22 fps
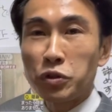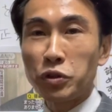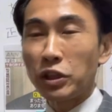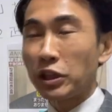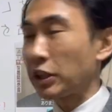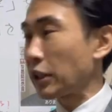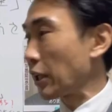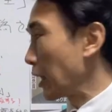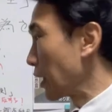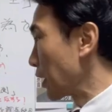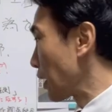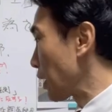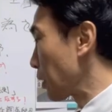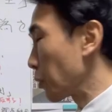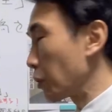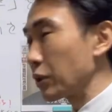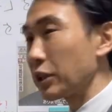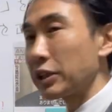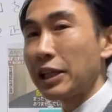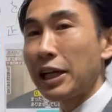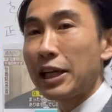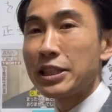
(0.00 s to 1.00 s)
委員会学校
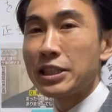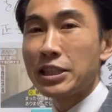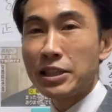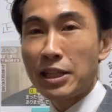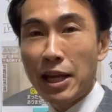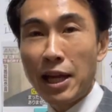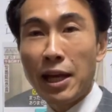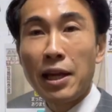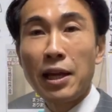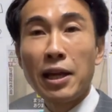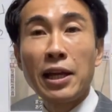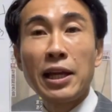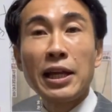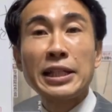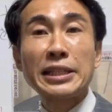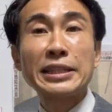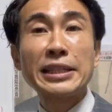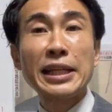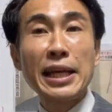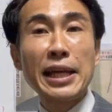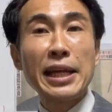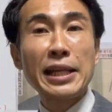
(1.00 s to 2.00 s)
に対して
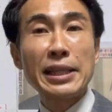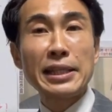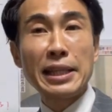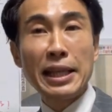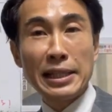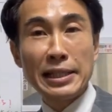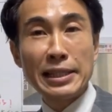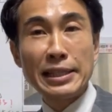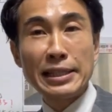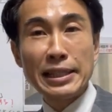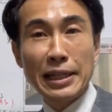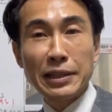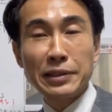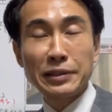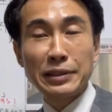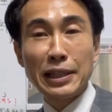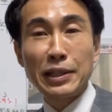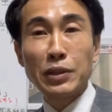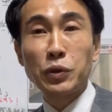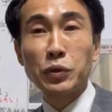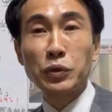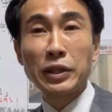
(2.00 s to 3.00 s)
性的虐
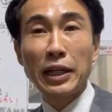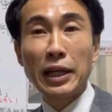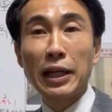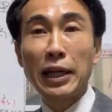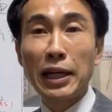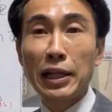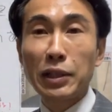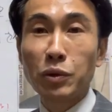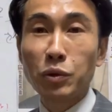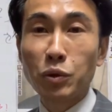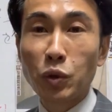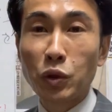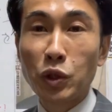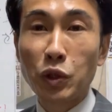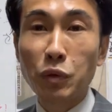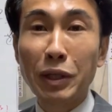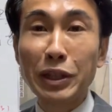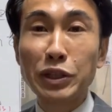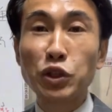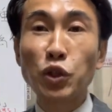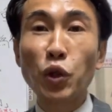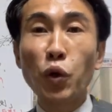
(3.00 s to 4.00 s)
待の疑いの時
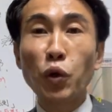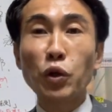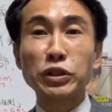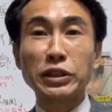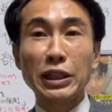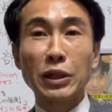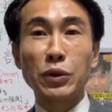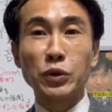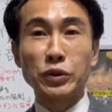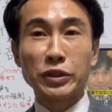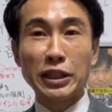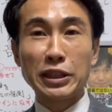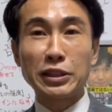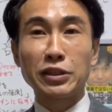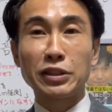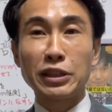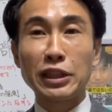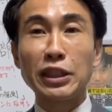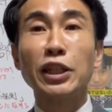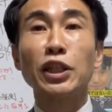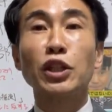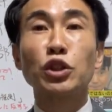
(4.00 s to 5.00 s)
は調査をせずに